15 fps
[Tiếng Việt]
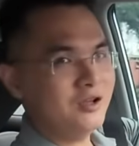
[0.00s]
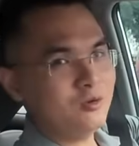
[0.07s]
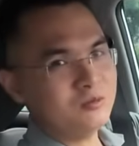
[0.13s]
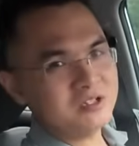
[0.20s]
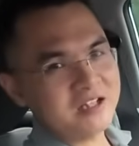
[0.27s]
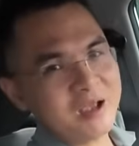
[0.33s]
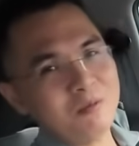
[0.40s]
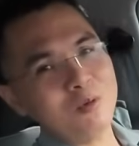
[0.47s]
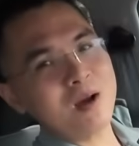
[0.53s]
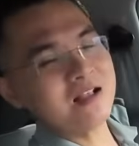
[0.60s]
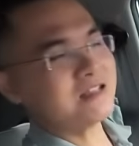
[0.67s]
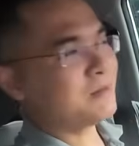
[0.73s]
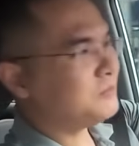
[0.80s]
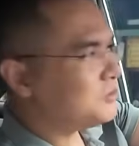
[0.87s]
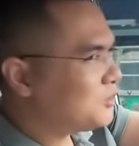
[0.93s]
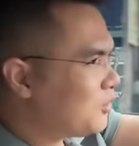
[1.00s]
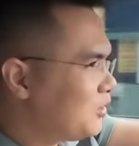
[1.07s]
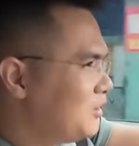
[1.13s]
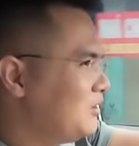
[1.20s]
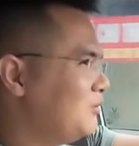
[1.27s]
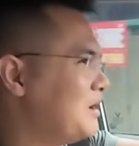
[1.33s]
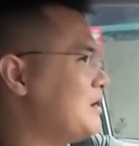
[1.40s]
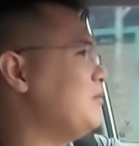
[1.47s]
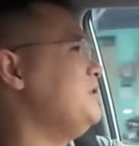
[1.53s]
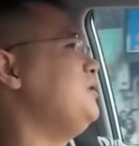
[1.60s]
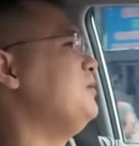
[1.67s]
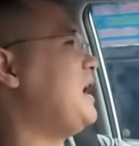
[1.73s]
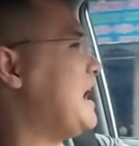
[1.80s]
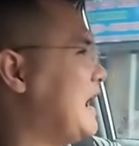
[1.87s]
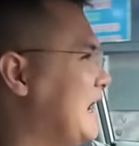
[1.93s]
thì cũng chỉ thêm có 300 nữa thôi, không đáng bao
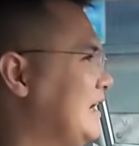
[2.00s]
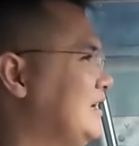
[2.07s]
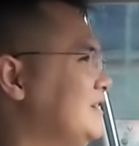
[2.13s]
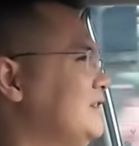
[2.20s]
nhiêu cả.